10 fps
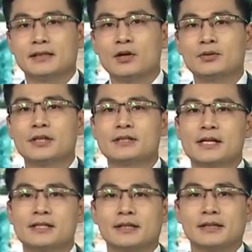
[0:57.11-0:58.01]
đầu tư
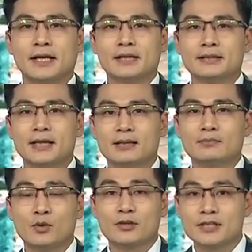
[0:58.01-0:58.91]
xây dựng ít
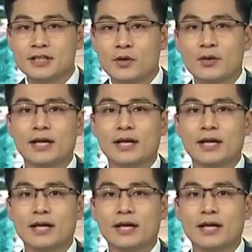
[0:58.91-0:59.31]
nhất một triệu